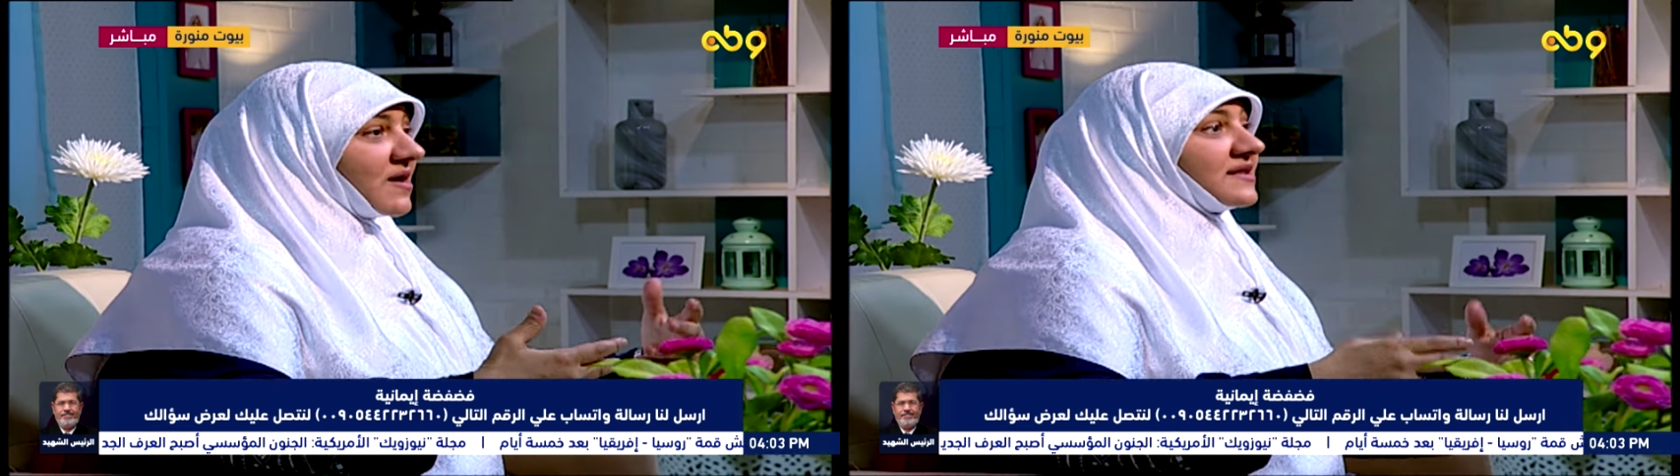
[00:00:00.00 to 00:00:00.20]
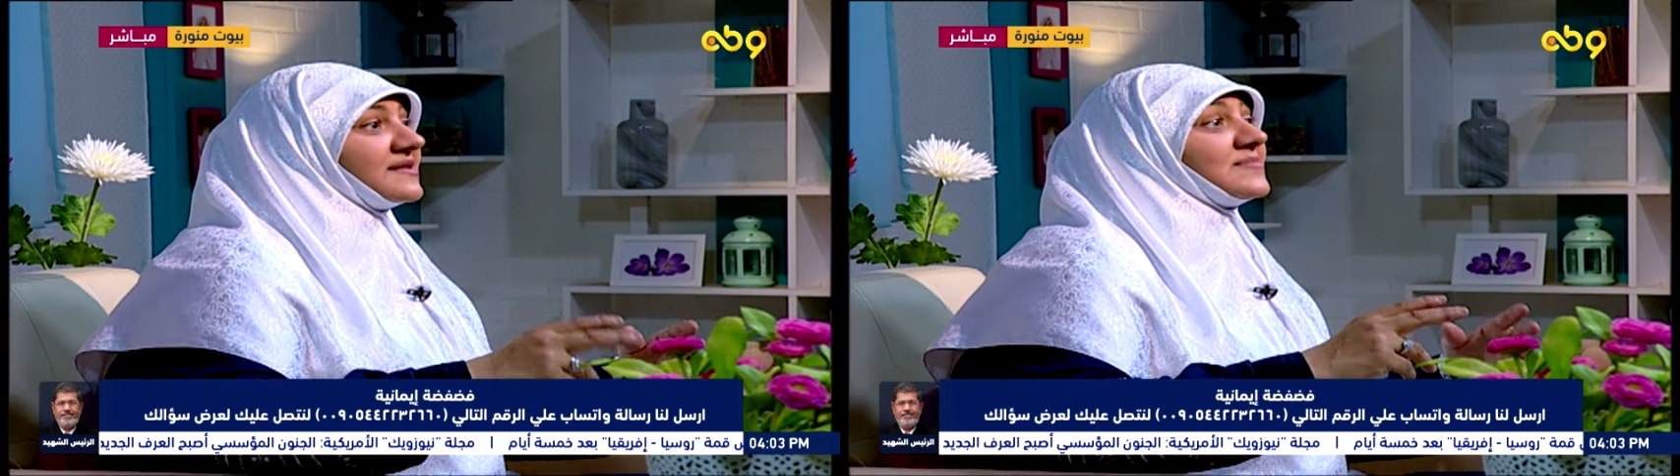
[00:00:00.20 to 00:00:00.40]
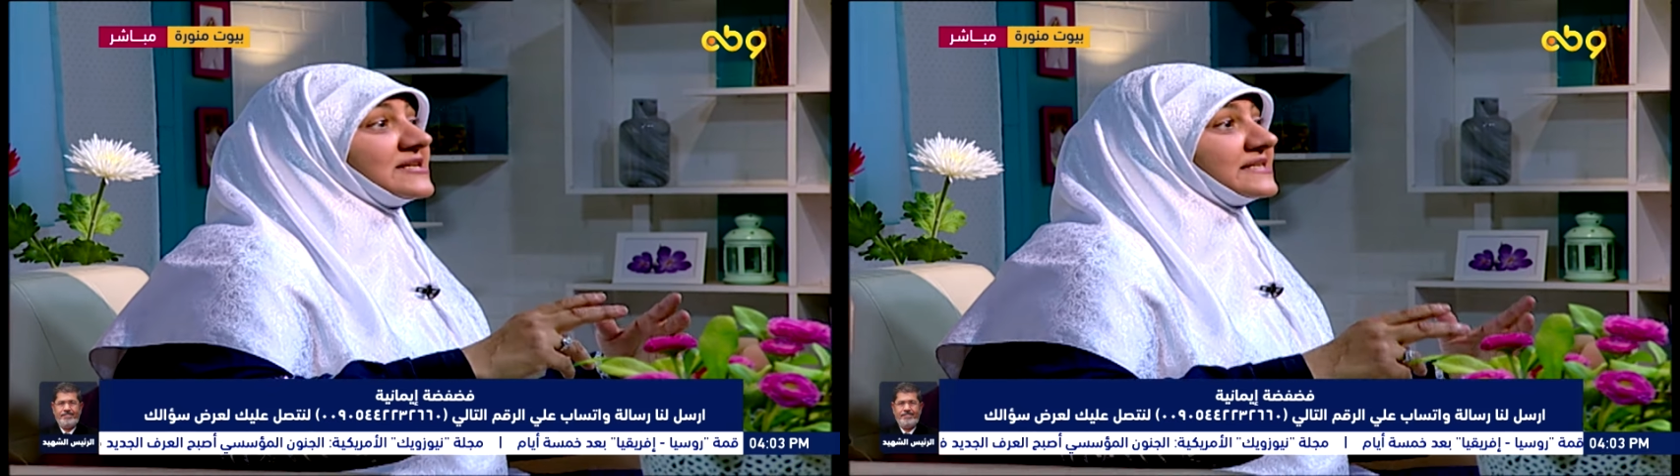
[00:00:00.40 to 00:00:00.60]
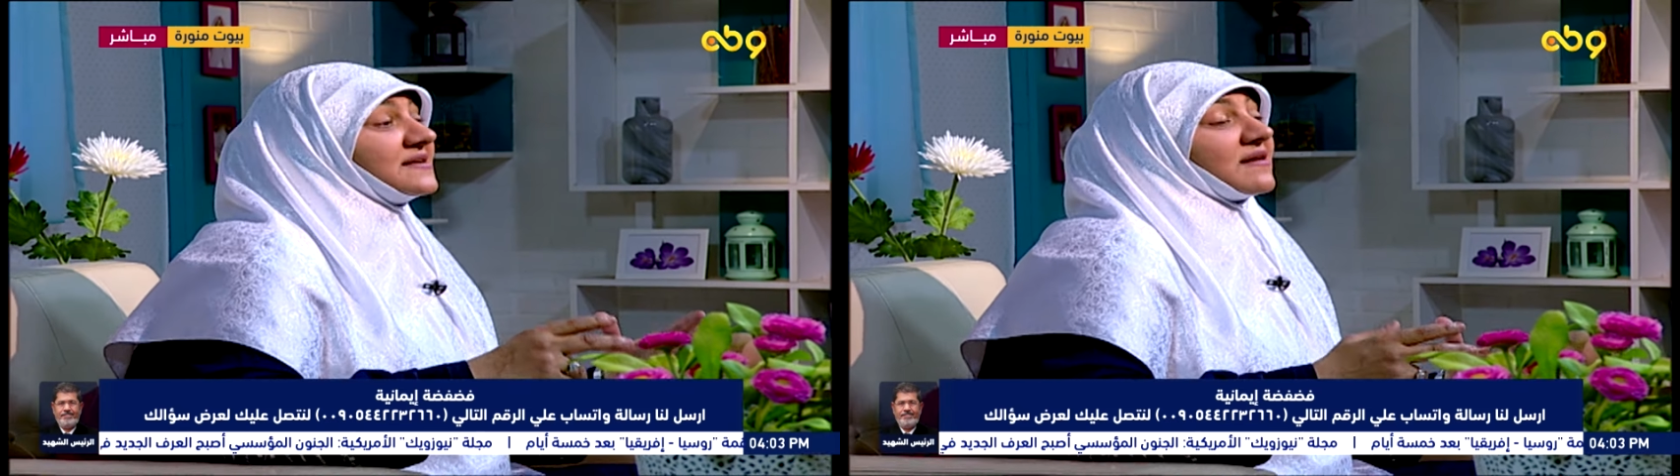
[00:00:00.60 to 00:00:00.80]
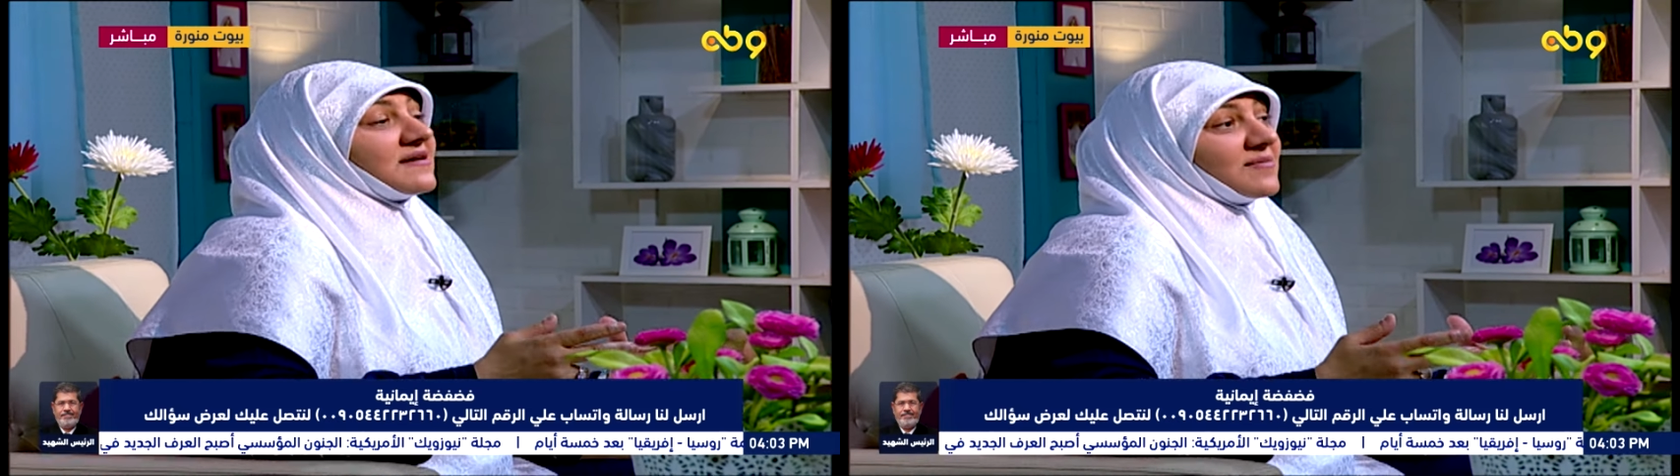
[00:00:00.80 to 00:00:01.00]
معاه 8
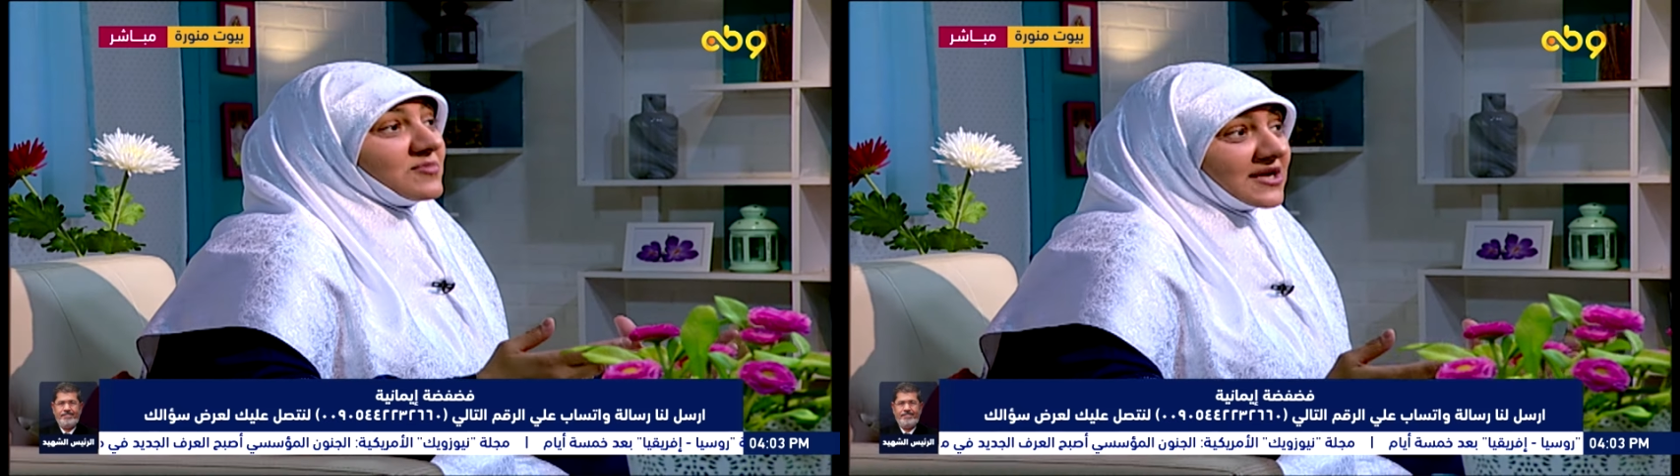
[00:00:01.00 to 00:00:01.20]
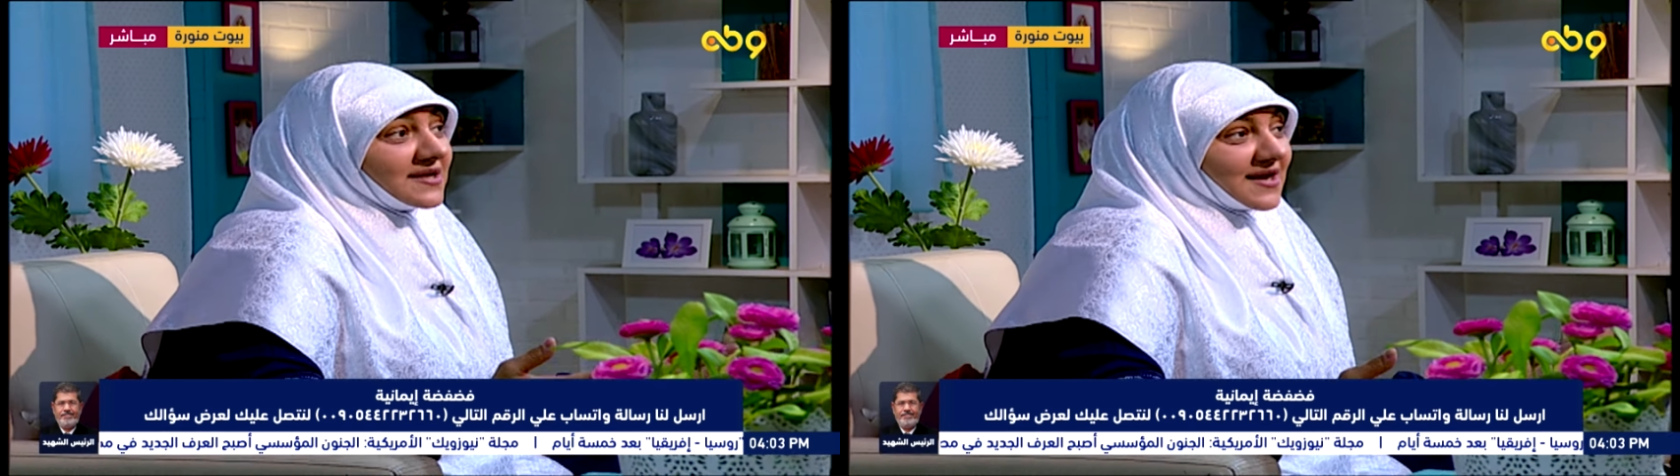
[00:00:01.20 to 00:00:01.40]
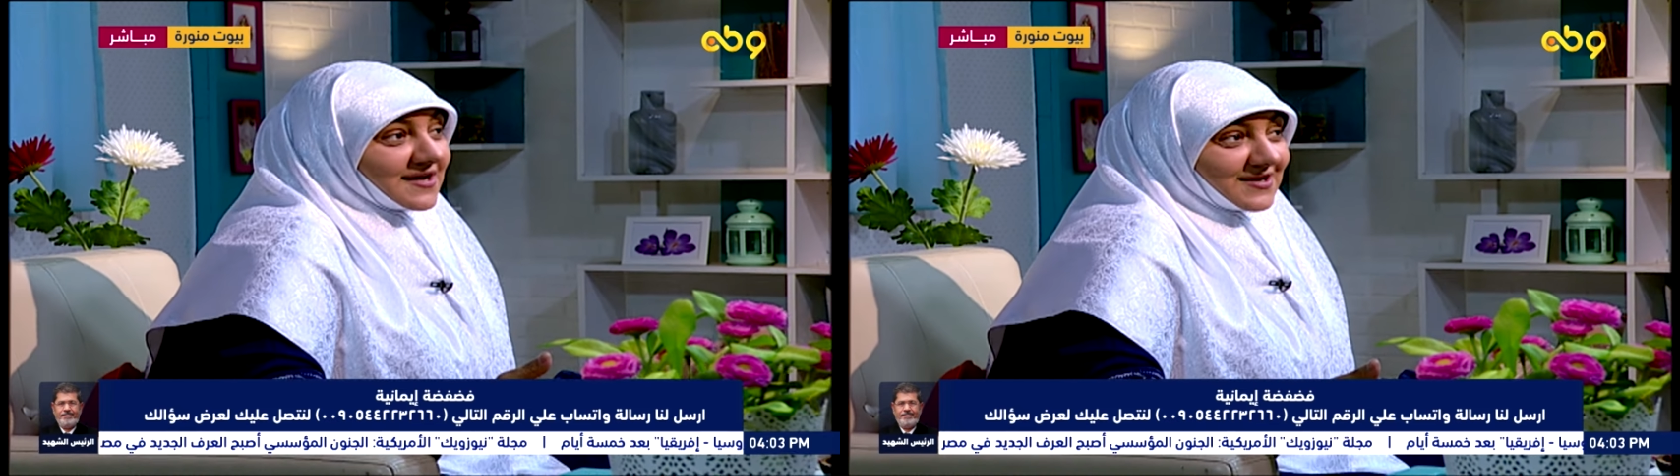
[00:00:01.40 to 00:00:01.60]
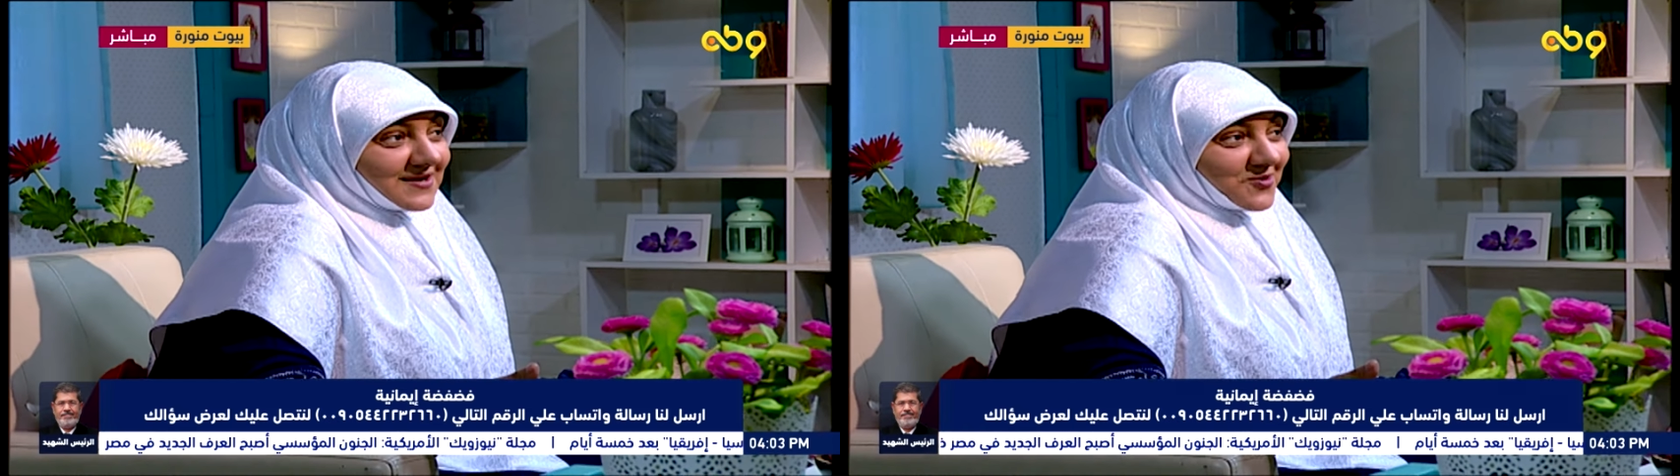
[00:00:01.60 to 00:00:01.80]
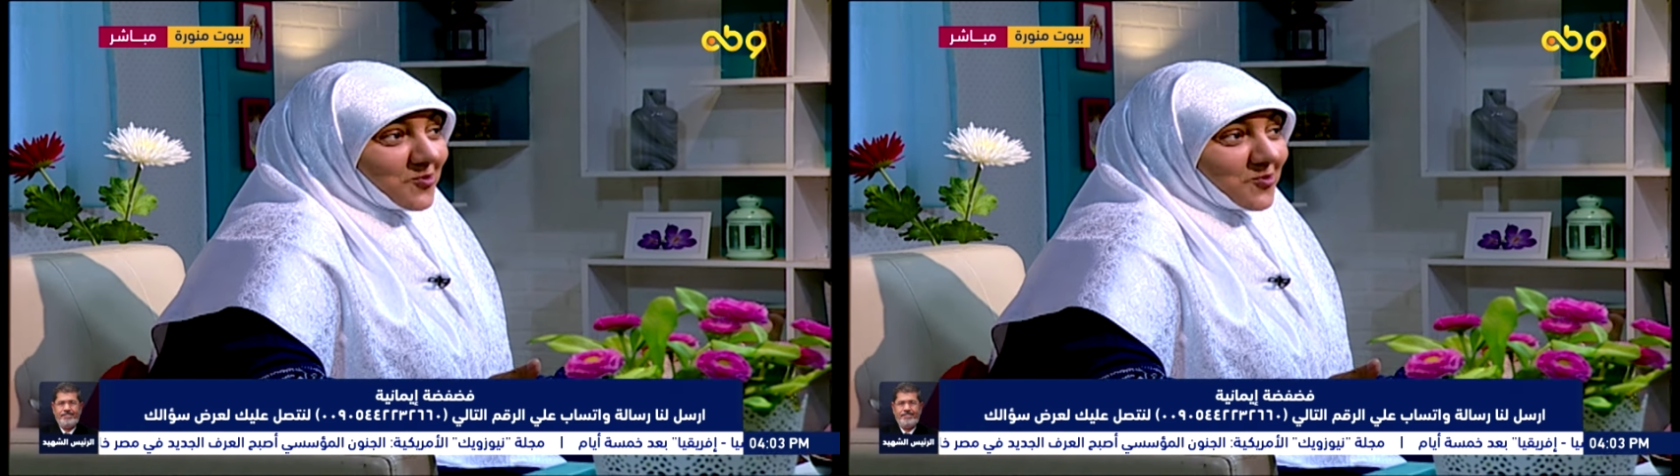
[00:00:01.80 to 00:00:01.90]
سنين قيام ليل يعني